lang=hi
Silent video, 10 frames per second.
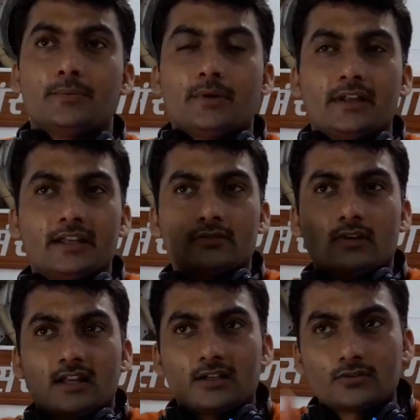मेरे
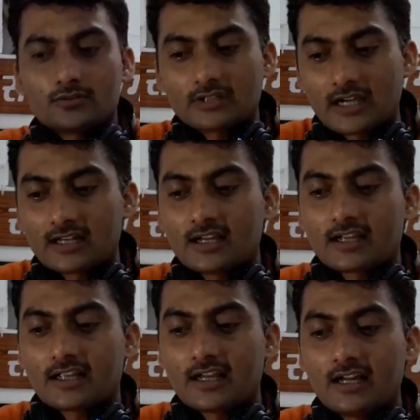द्वारा जो जाना
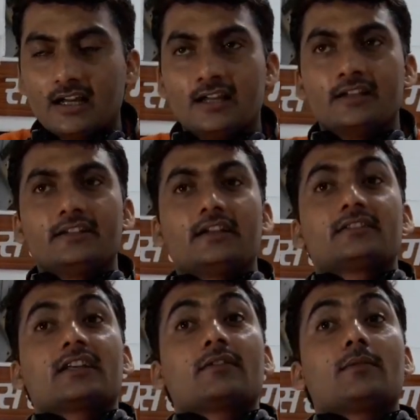गया ये
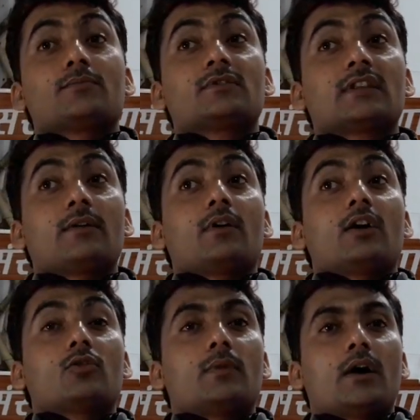सर्वम तव
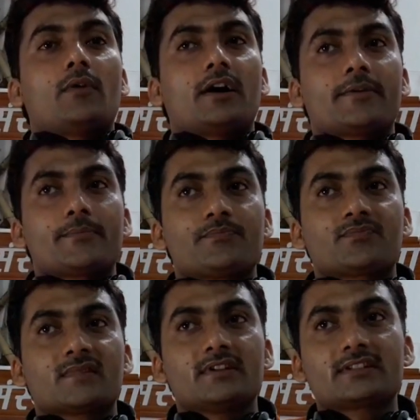अनुभवा
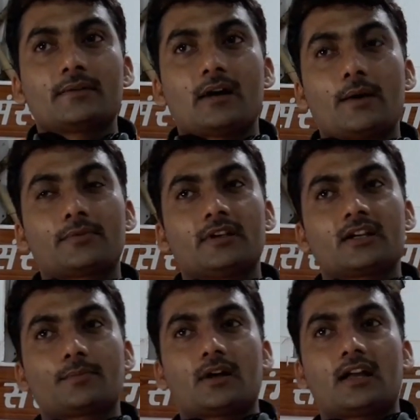ये सब आपकी
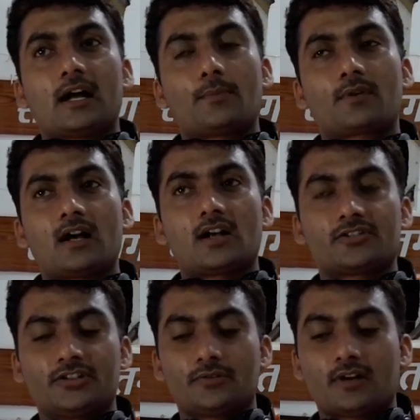कृपा है आपका
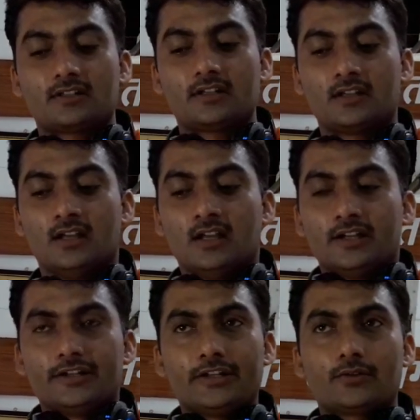आशीर्वाद है
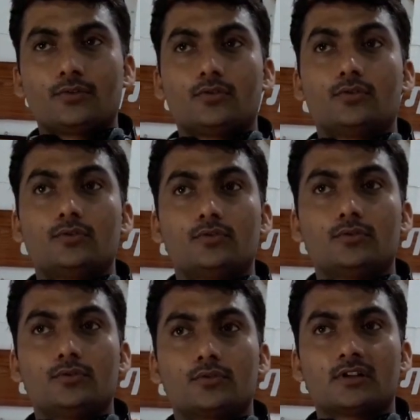
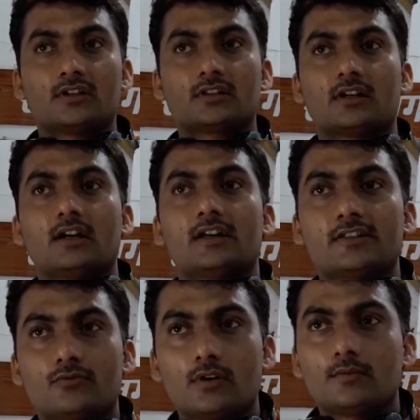
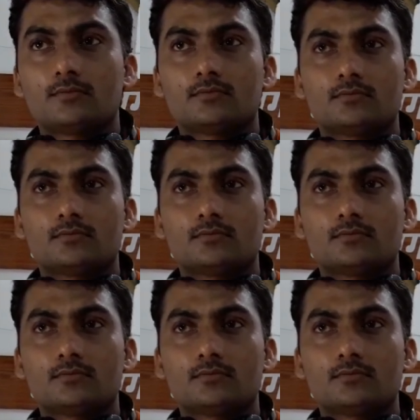निगूढ़तत्वं